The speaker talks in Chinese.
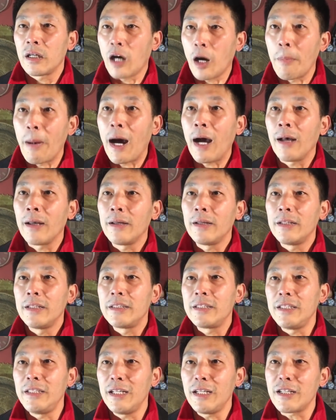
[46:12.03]
好吧，
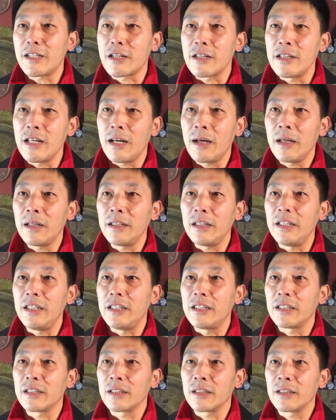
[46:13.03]
今天时间
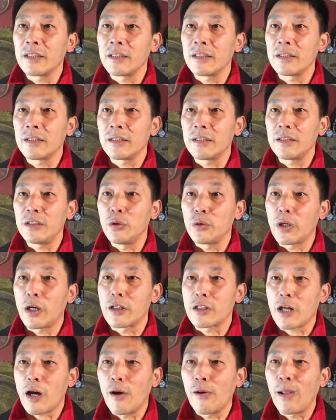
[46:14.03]
已经有
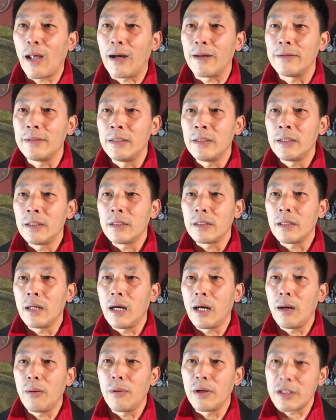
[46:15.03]
点超了
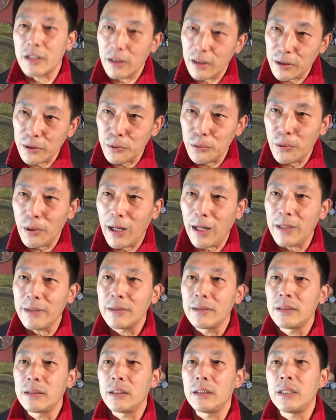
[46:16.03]
啊，我是李洪宽，
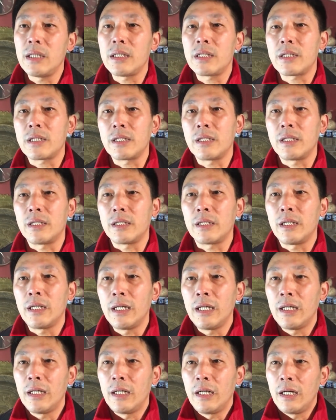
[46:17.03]
今天是
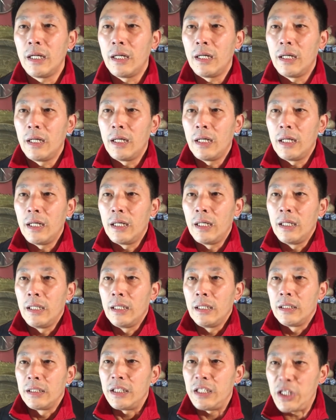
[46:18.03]

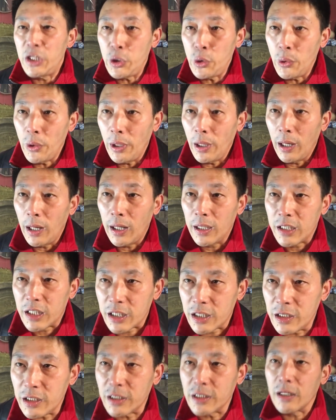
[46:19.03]
一月
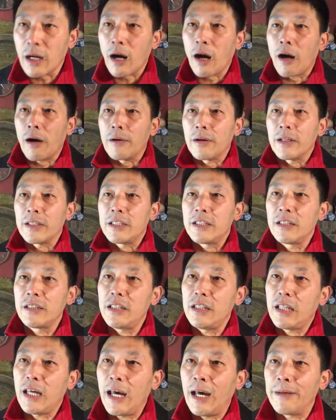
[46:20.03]
十四号，星
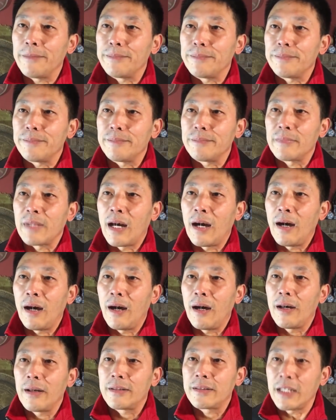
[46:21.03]
期天，
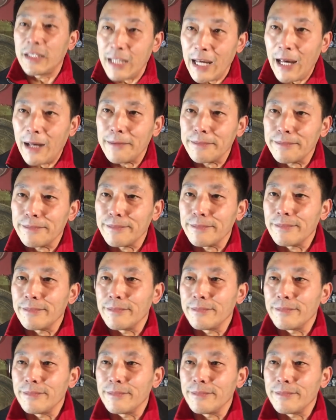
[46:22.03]
那再见。